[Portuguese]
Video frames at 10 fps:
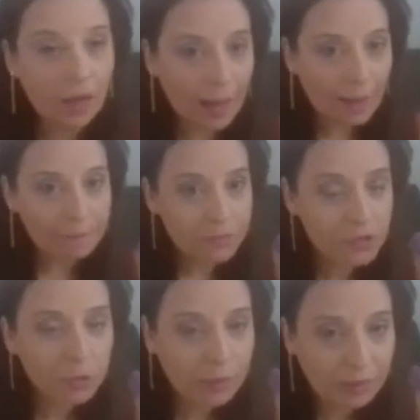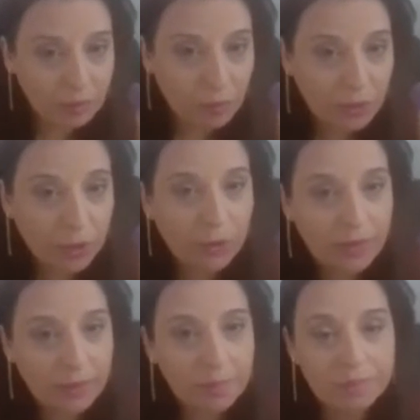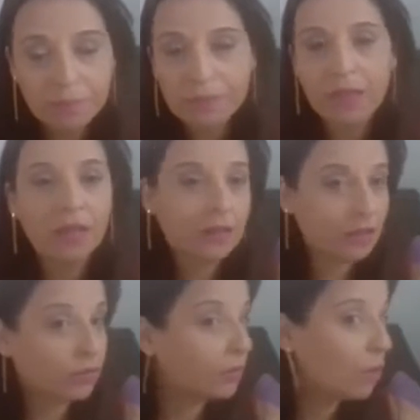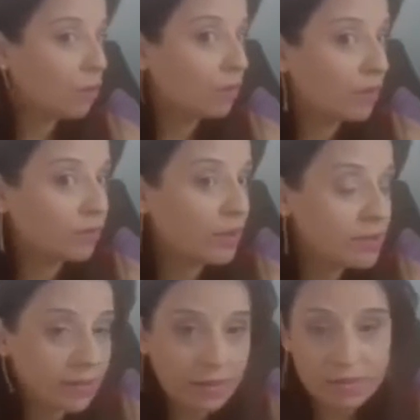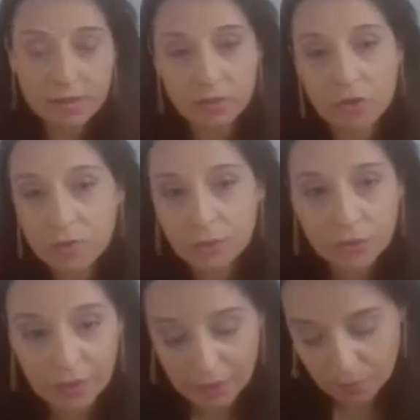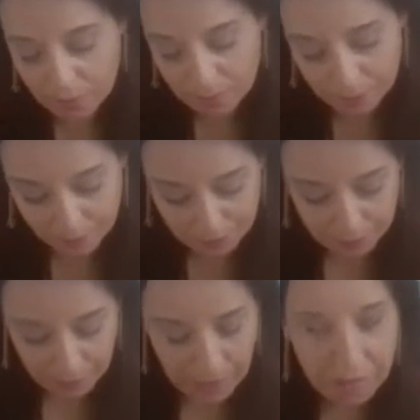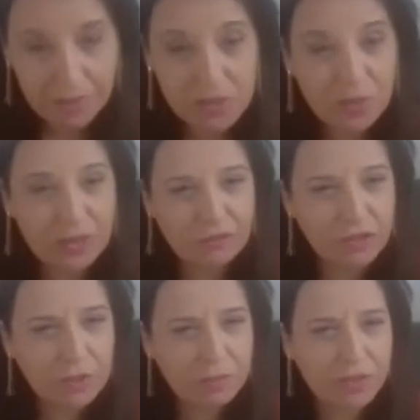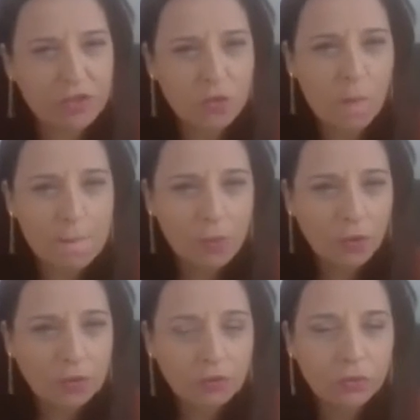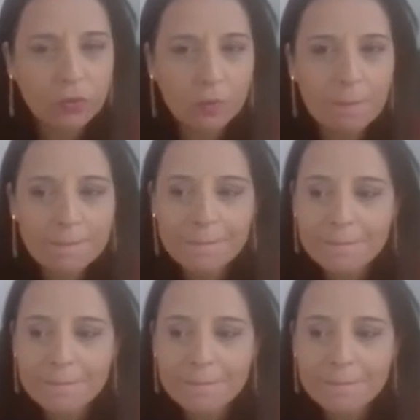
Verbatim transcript: falar de um livro que eu li, que eu tenho certeza que todo mundo leu, mas foi um livro que me deixou muito,